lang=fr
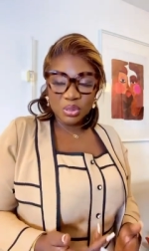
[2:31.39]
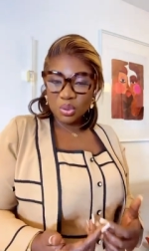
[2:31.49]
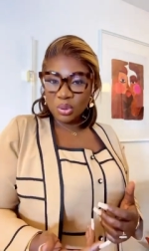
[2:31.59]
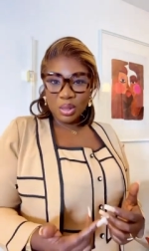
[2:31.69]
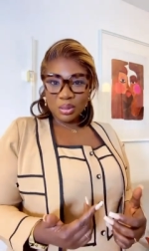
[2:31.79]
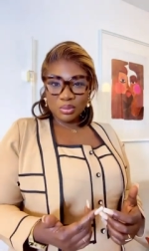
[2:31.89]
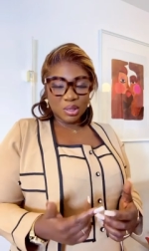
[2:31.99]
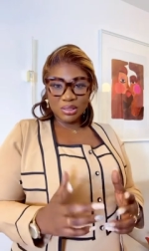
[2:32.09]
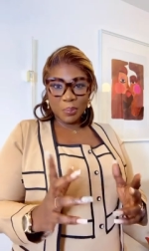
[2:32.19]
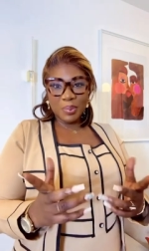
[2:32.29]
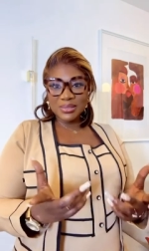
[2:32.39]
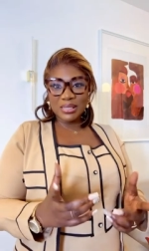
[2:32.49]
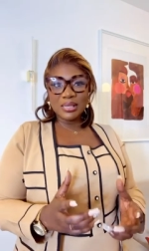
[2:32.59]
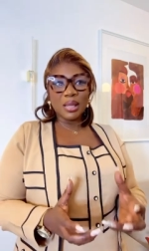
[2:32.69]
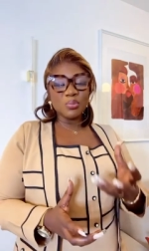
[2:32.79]
Donc, tu t'es pas
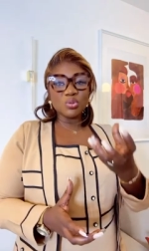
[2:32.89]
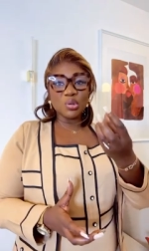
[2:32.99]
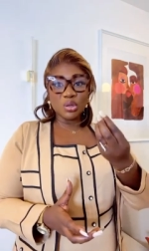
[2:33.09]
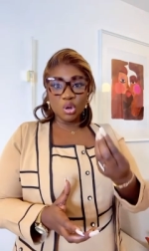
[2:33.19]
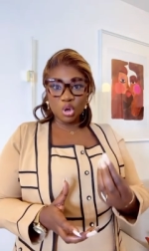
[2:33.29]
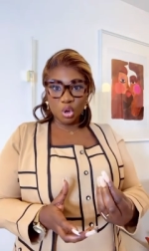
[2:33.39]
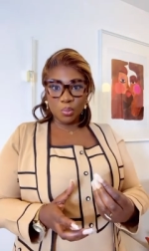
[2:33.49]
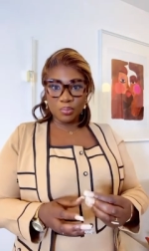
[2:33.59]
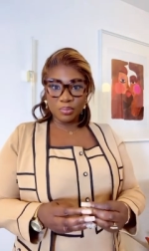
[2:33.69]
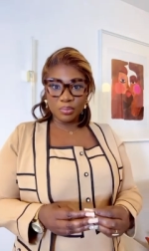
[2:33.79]
ça, tu as besoin d'un homme.